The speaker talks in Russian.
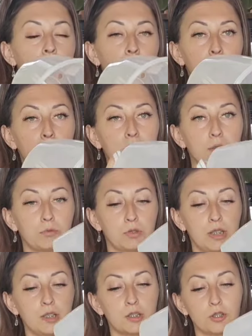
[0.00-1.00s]
поэтому,
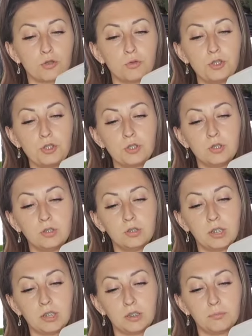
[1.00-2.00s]
да, горшочек
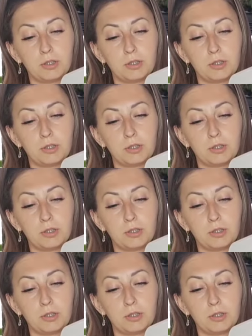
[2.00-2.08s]
этот